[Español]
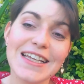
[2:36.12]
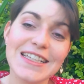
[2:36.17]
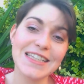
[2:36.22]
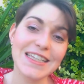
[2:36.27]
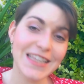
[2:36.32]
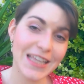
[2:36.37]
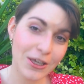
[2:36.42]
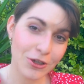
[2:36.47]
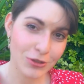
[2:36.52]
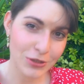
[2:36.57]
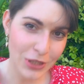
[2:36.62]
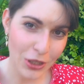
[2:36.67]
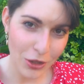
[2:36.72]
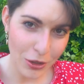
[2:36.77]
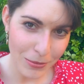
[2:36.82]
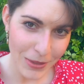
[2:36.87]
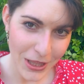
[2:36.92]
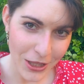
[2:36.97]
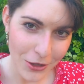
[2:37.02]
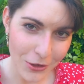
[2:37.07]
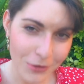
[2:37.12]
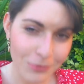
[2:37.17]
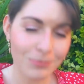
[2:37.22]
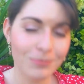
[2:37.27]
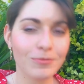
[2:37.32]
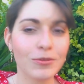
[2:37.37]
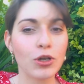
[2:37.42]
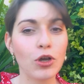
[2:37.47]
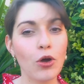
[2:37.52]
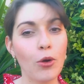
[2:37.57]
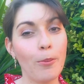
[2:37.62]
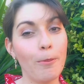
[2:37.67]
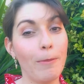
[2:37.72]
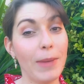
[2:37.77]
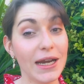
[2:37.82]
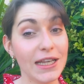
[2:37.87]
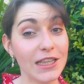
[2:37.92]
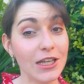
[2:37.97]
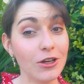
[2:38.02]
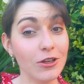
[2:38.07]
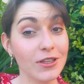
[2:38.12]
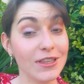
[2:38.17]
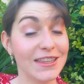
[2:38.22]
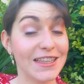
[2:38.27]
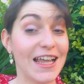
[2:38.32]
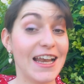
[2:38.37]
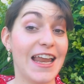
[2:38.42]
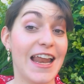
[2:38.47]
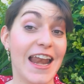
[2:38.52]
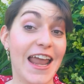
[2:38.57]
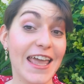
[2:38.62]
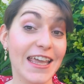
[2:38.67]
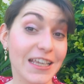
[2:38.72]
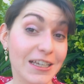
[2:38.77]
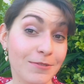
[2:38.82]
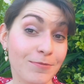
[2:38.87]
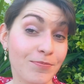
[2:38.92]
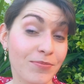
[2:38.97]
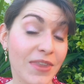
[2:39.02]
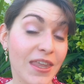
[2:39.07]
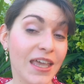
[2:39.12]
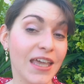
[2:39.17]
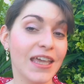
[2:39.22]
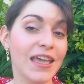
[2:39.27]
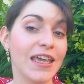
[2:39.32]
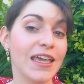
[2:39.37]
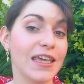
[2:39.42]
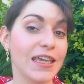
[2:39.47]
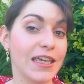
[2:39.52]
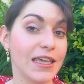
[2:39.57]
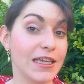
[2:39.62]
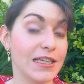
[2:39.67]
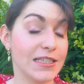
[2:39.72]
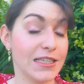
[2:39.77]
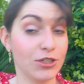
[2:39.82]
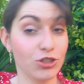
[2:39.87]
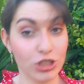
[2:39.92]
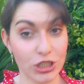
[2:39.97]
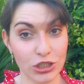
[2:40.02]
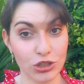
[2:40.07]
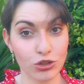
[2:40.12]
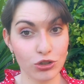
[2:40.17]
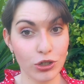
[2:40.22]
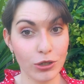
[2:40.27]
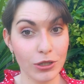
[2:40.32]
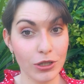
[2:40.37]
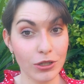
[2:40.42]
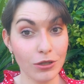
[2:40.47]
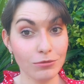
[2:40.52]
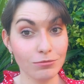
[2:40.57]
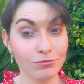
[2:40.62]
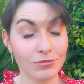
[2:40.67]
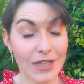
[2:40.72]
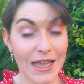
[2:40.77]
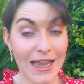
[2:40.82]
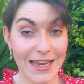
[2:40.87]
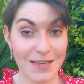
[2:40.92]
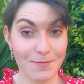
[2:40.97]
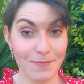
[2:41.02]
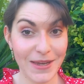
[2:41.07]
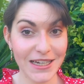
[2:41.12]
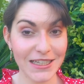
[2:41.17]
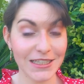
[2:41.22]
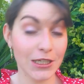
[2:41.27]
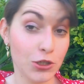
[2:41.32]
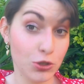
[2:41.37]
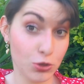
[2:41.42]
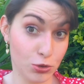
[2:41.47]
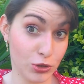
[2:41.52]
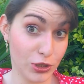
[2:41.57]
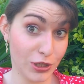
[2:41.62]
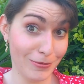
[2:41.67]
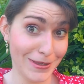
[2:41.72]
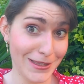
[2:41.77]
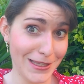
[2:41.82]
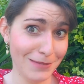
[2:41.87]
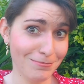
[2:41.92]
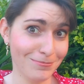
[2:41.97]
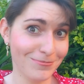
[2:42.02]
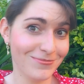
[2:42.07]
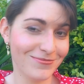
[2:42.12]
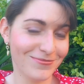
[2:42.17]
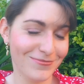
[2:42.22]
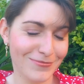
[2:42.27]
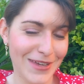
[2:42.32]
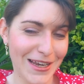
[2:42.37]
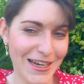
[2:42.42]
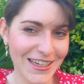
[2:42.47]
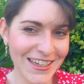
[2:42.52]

si te ha gustado el vídeo, compártelo, dale a like. Y si no estás suscrito, ¿a qué esperes? Suscríbete, ¿vale?